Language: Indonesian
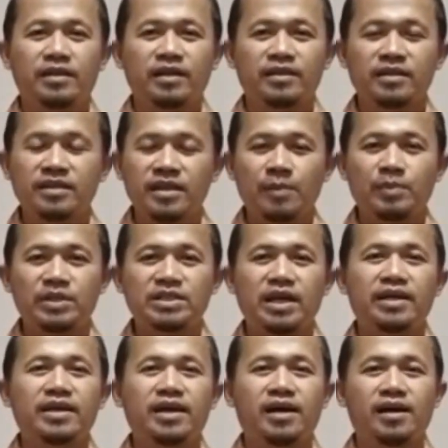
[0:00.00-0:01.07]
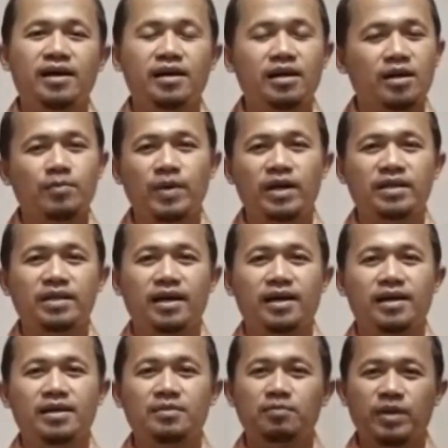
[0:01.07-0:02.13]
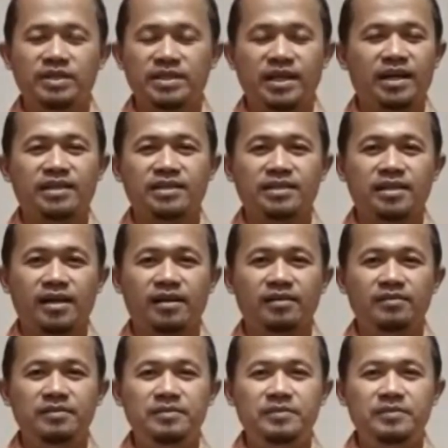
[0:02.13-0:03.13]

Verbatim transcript: dan tidak percaya kepada pasangan kita.